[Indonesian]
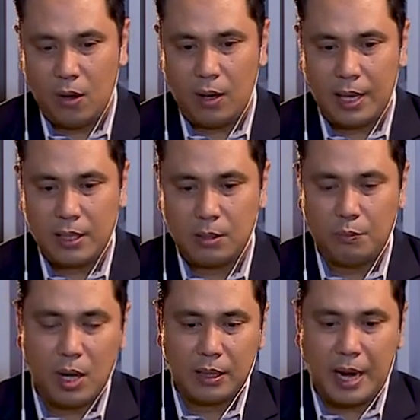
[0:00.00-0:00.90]
oleh
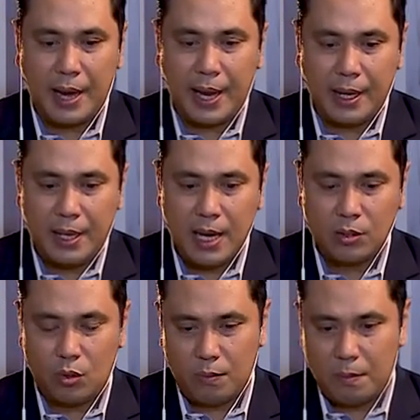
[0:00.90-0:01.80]
sebuah tragedi yang
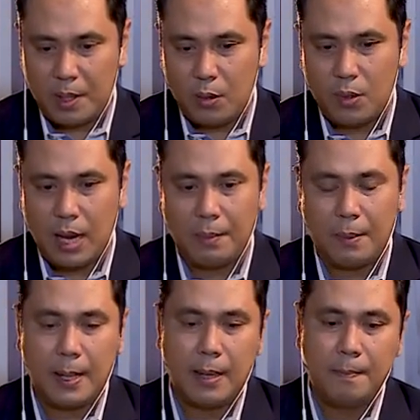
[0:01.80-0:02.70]
cukup memilukan
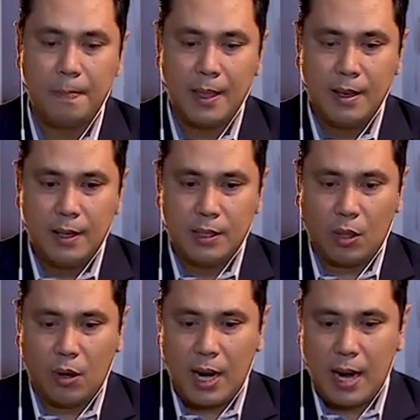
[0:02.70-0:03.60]
memang
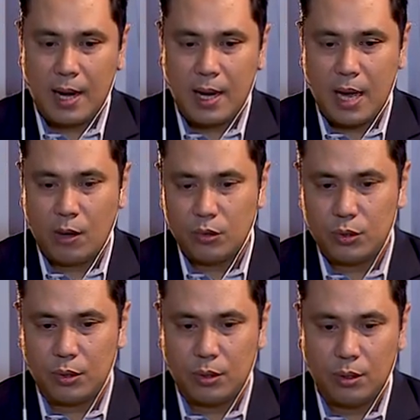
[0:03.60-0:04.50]
seorang anak
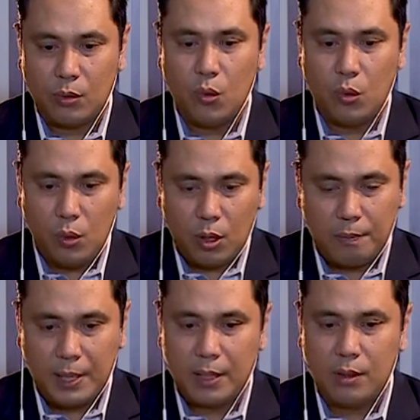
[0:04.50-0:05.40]
harus uh, gugur
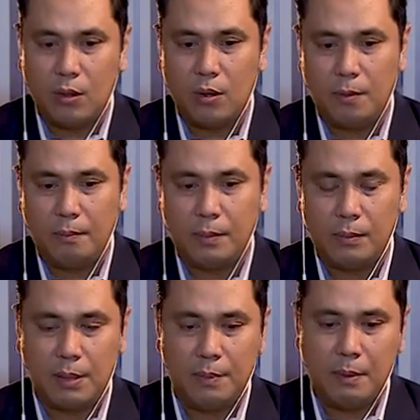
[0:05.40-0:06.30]
begitu
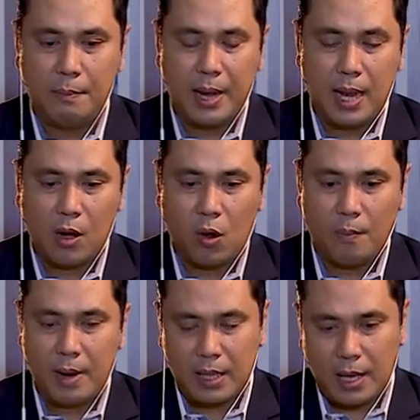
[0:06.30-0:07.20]
demi membela
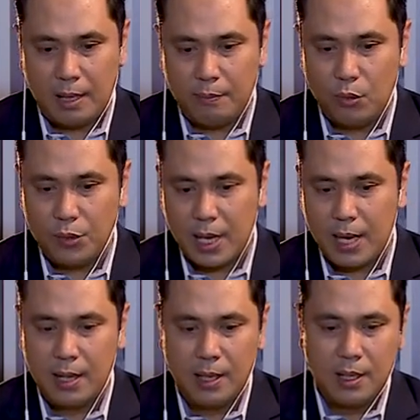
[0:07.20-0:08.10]
kehormatan ibunya